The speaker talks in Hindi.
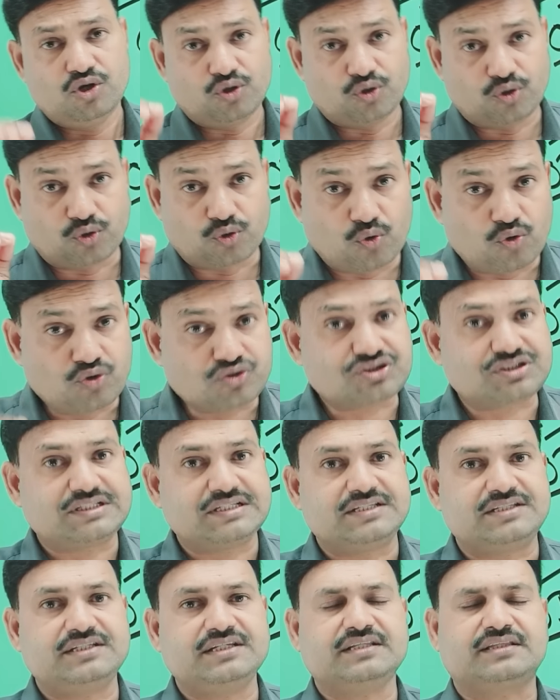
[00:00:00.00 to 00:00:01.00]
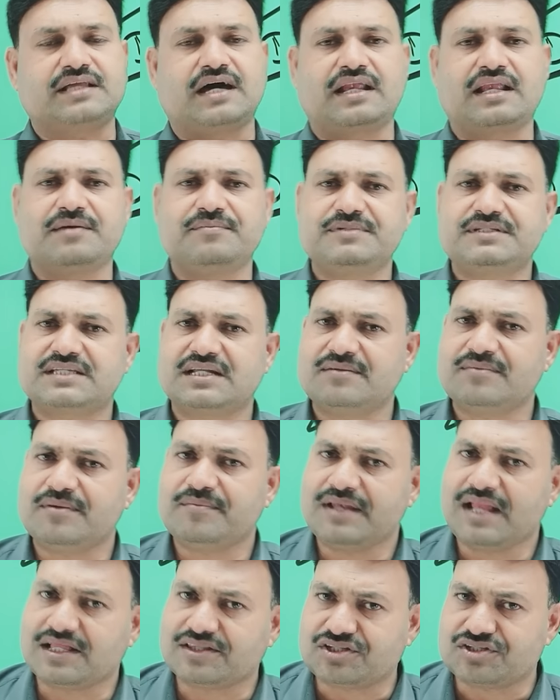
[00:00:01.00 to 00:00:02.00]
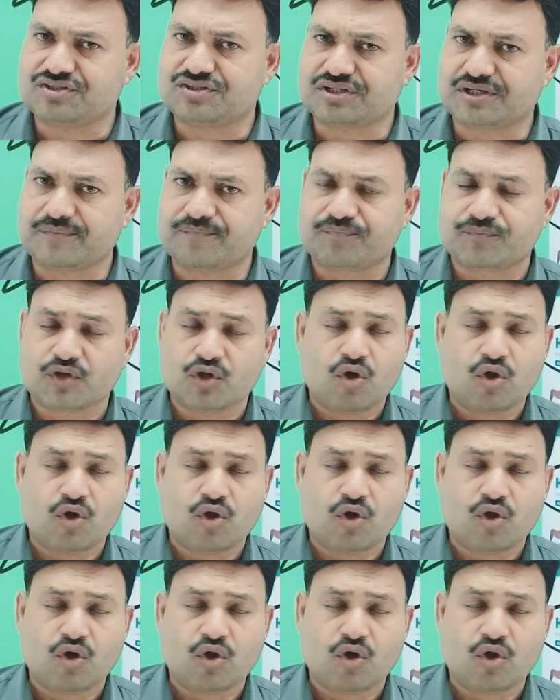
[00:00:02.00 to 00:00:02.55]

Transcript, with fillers: रोज़ दीजिए दाना मिश्रण में मिला दीजिए